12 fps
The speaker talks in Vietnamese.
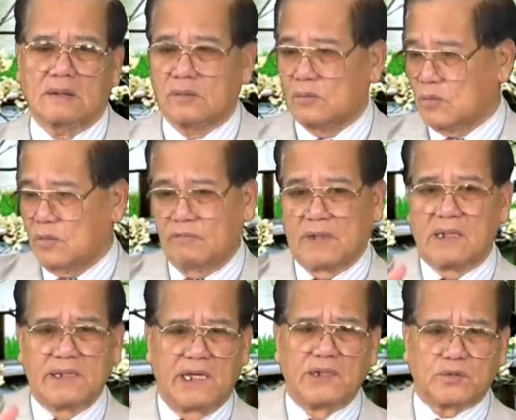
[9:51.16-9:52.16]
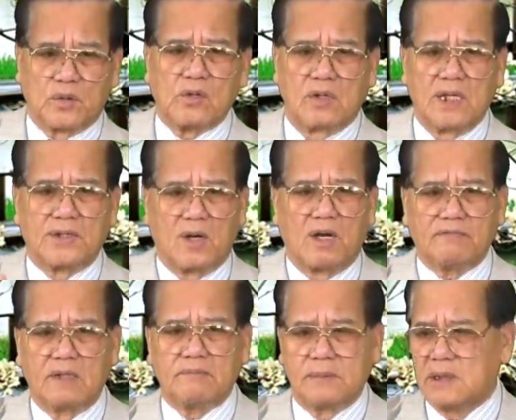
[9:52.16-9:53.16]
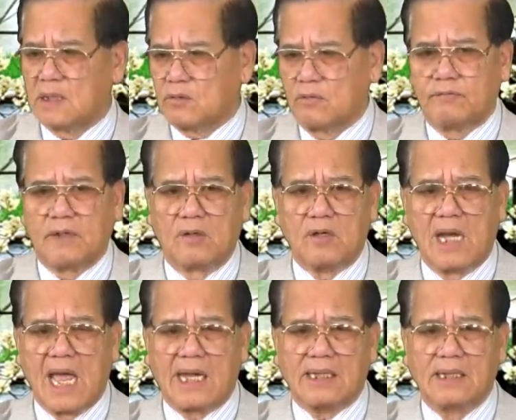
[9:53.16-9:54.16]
Quý vị cứ nhìn, tôi có lần nói về, bây giờ quý vị nói lại.